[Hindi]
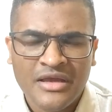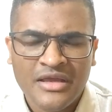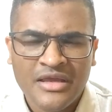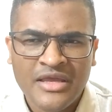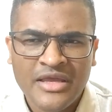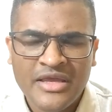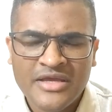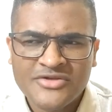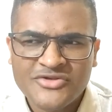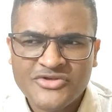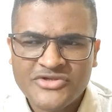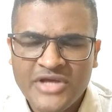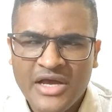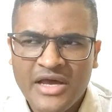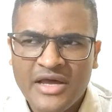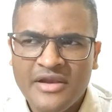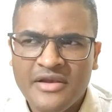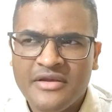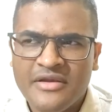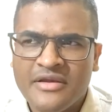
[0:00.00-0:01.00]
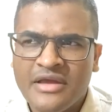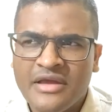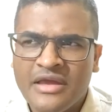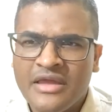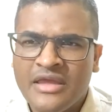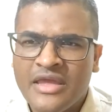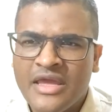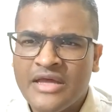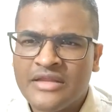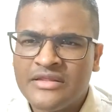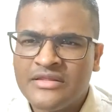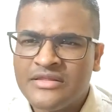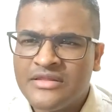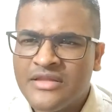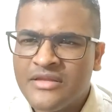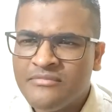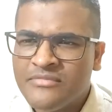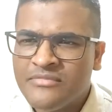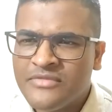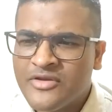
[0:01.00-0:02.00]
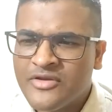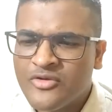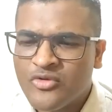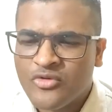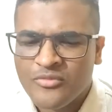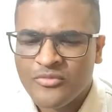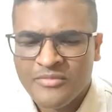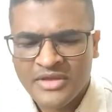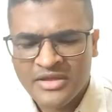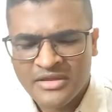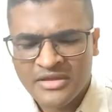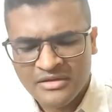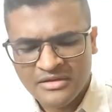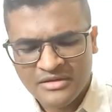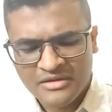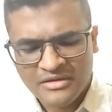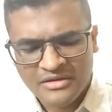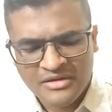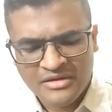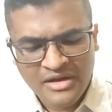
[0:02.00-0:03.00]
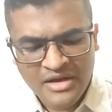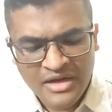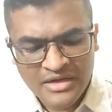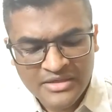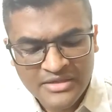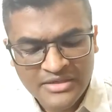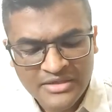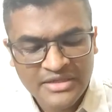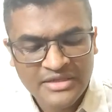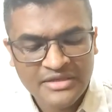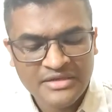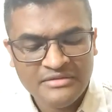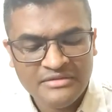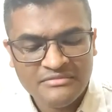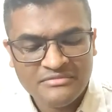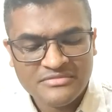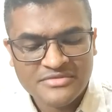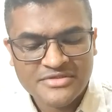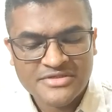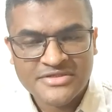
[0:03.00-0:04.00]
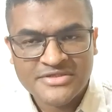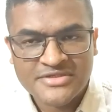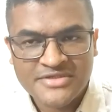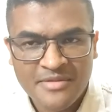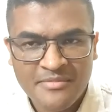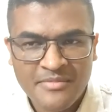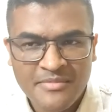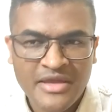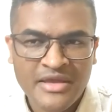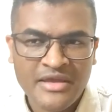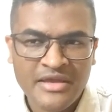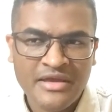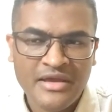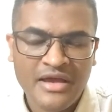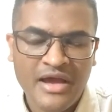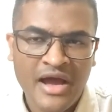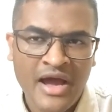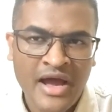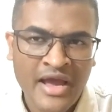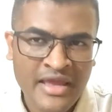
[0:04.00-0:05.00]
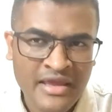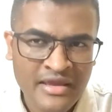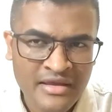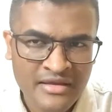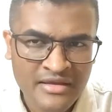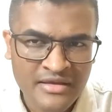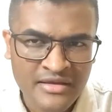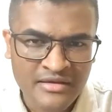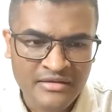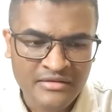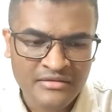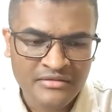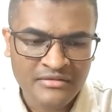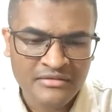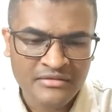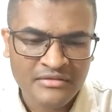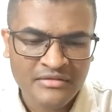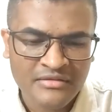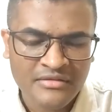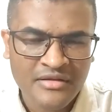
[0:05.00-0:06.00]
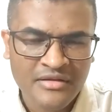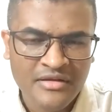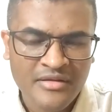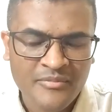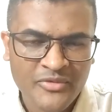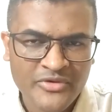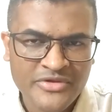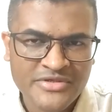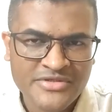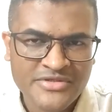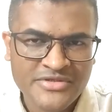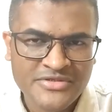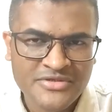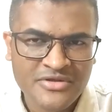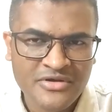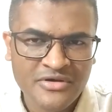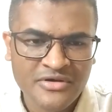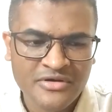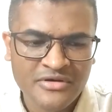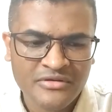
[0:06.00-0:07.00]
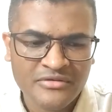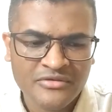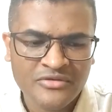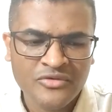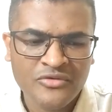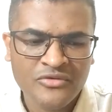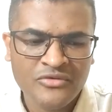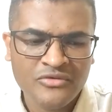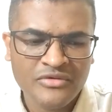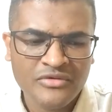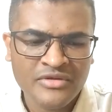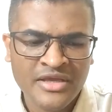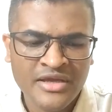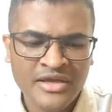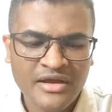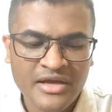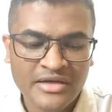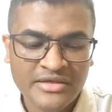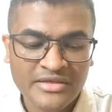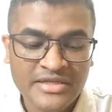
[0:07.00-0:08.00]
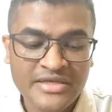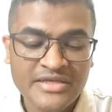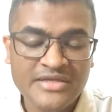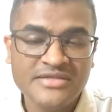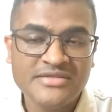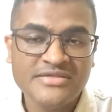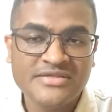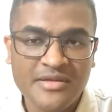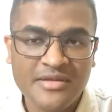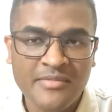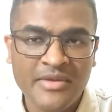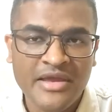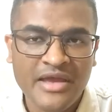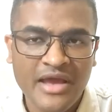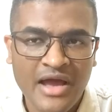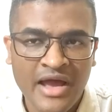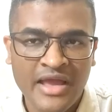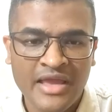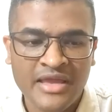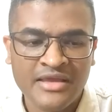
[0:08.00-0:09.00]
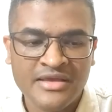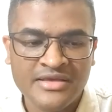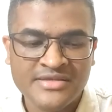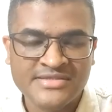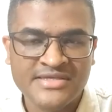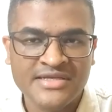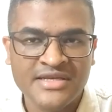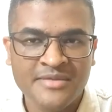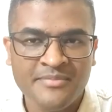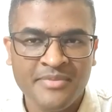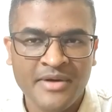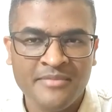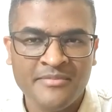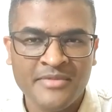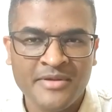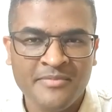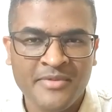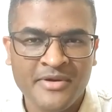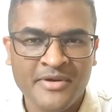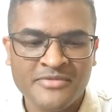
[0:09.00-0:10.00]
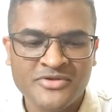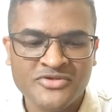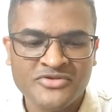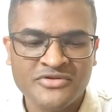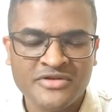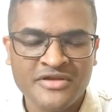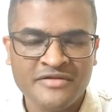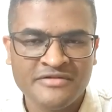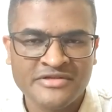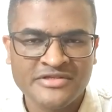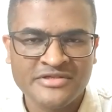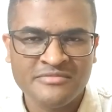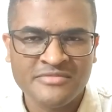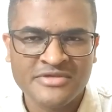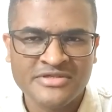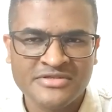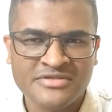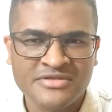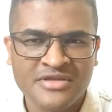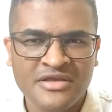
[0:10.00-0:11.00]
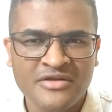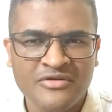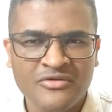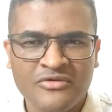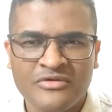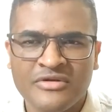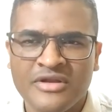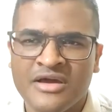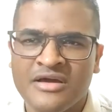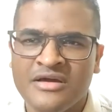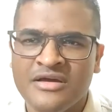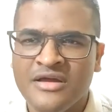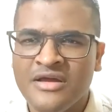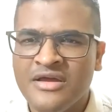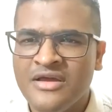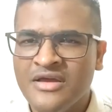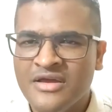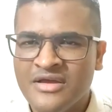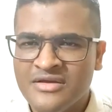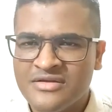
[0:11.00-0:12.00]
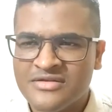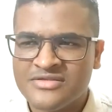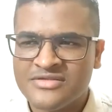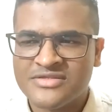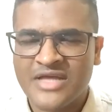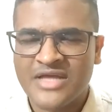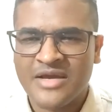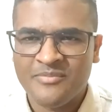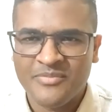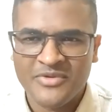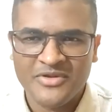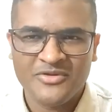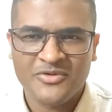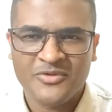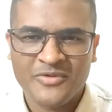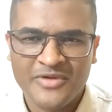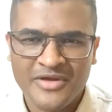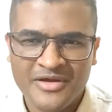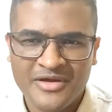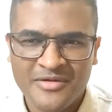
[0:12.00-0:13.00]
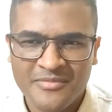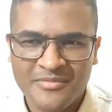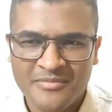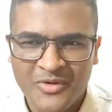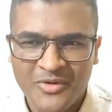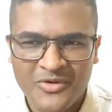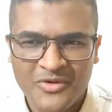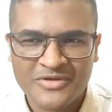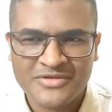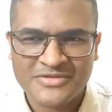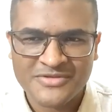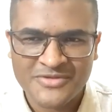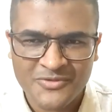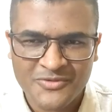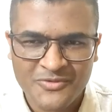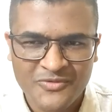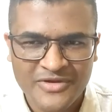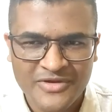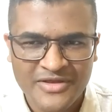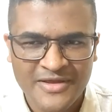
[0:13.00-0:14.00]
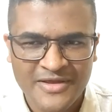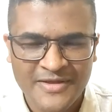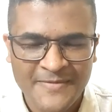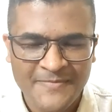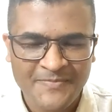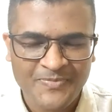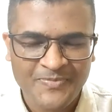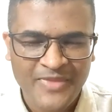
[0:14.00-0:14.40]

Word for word: कि यह जान रख कि अंतिम दिनों में कठिन समय आएंगे गॉड तो ये कठिन समय आएंगे इसलिए हमें परमेश्वर के वचन में स्थिर होना स्थापित होना बहुत जरूरी है